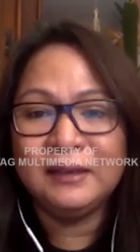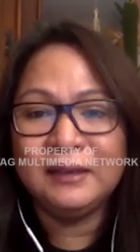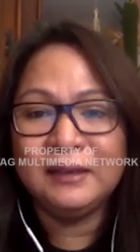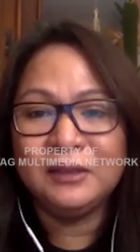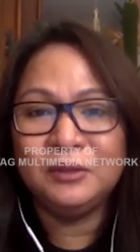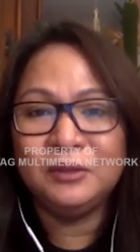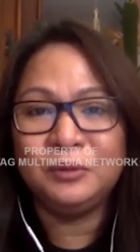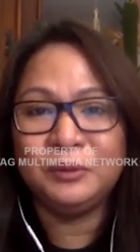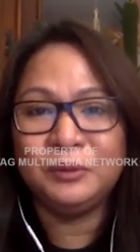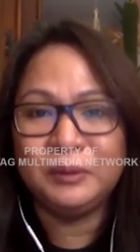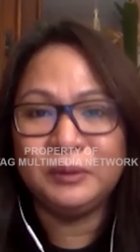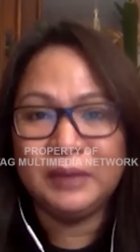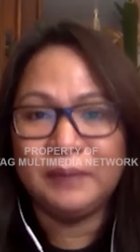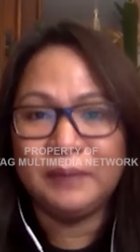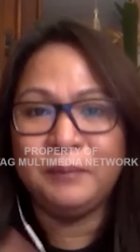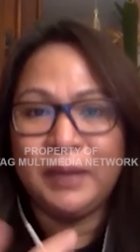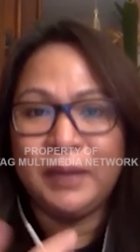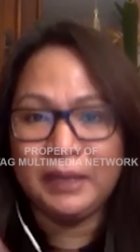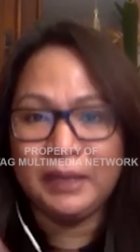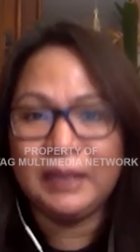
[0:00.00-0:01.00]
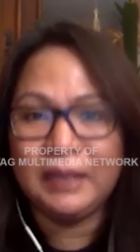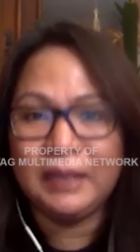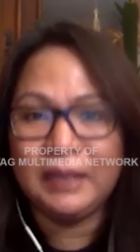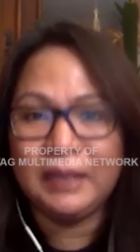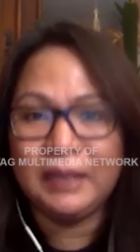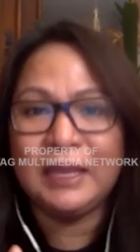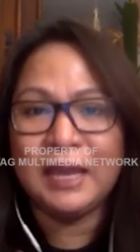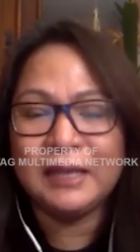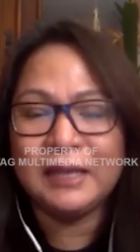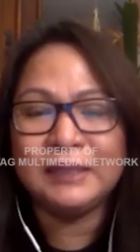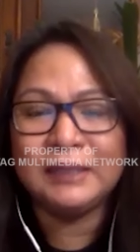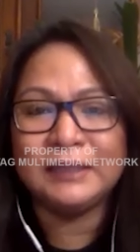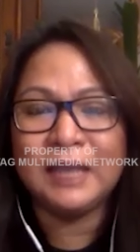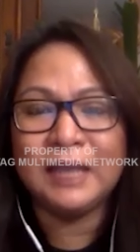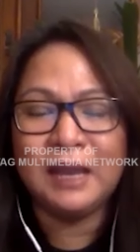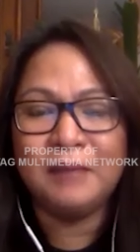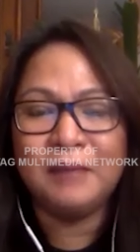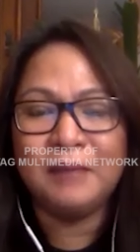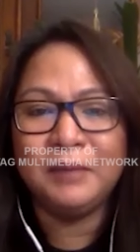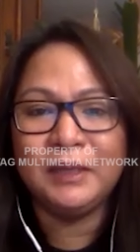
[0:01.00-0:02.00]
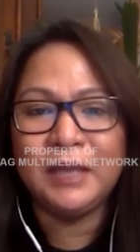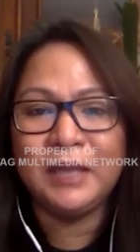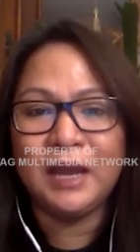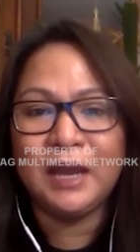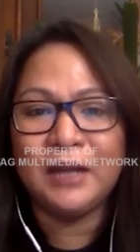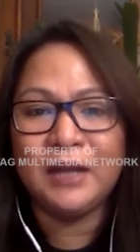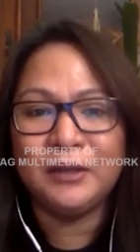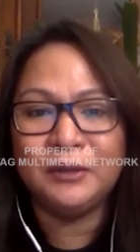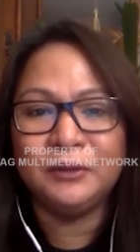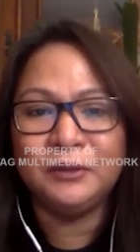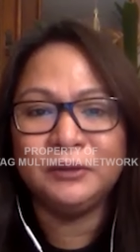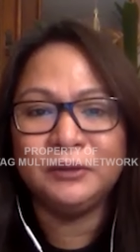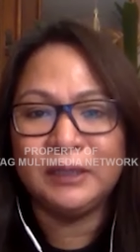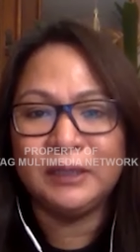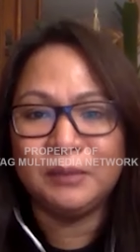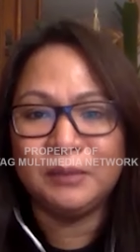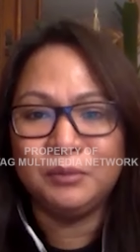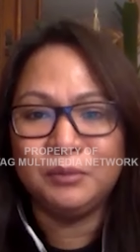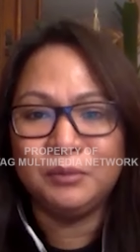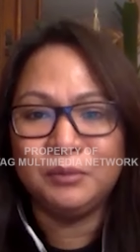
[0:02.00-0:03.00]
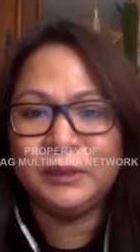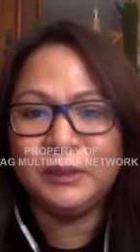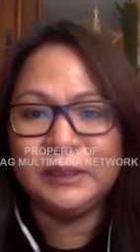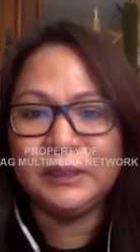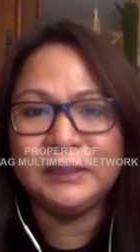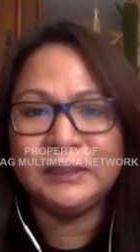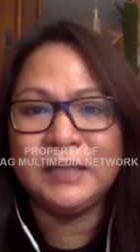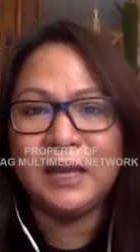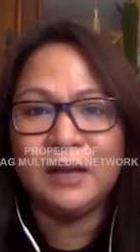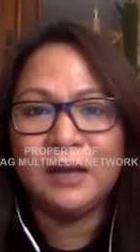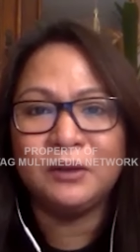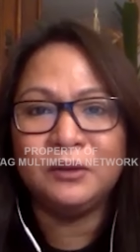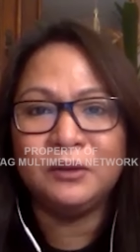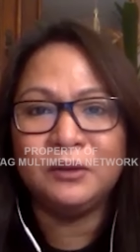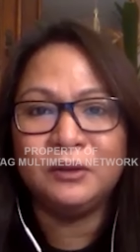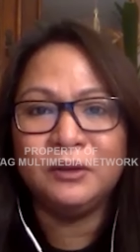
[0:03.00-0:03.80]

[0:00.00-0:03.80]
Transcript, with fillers: nung nang may nangyari sa amin ni Arnold na nabuntis niya ako,